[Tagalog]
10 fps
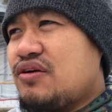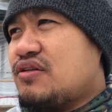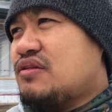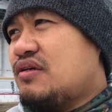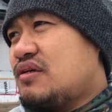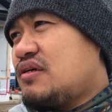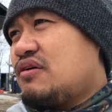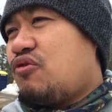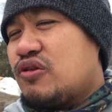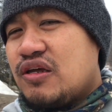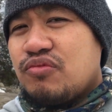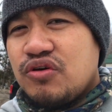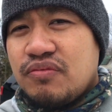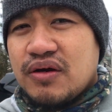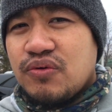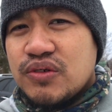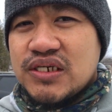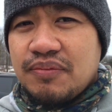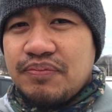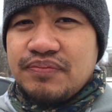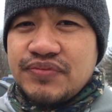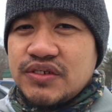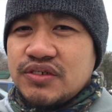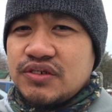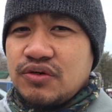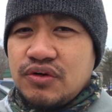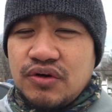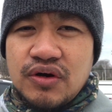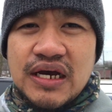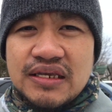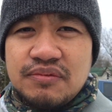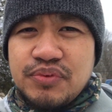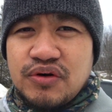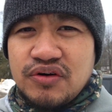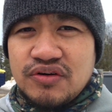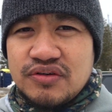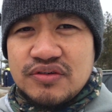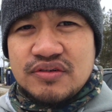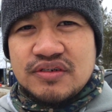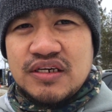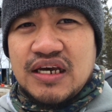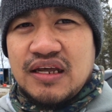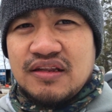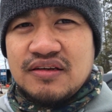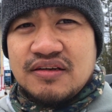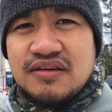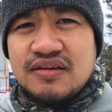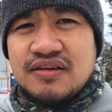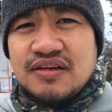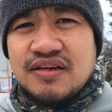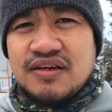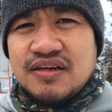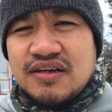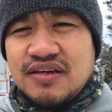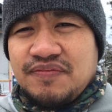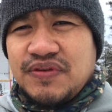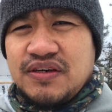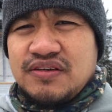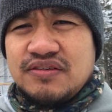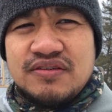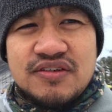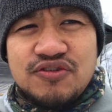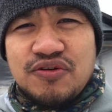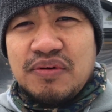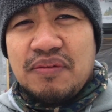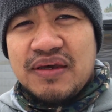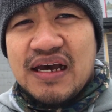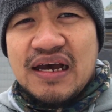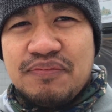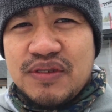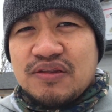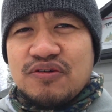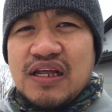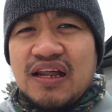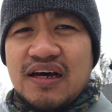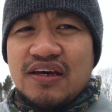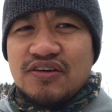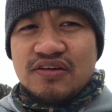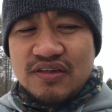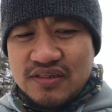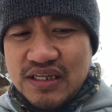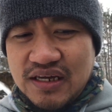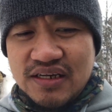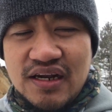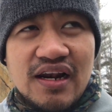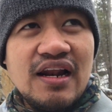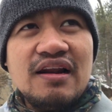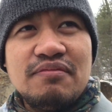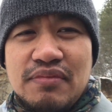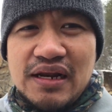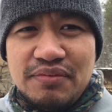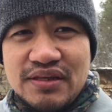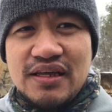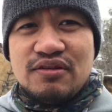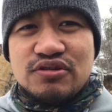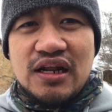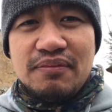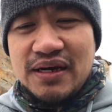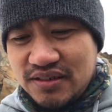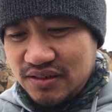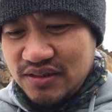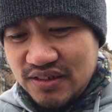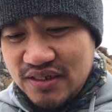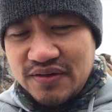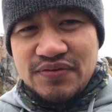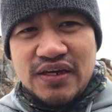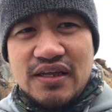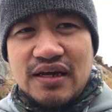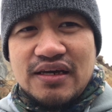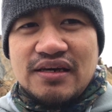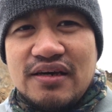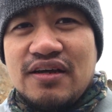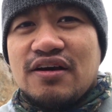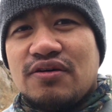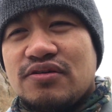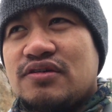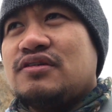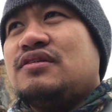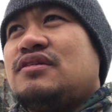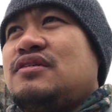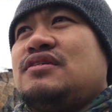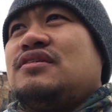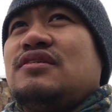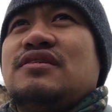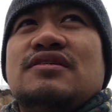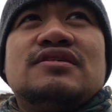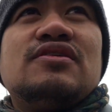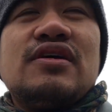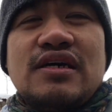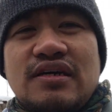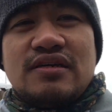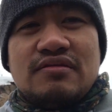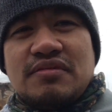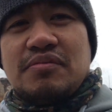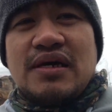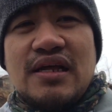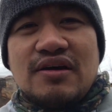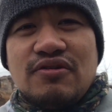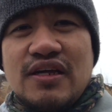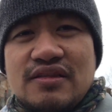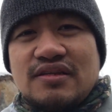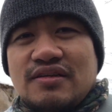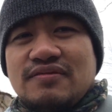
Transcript: nila 'yon. Ultimo yung mag-usap. So ganyan po. Yan. Yan. So mamaya update ko na lang kayo dahil malamig dito sa labas. Yan, nanginginig ako. Okay, mamaya na lang ulit.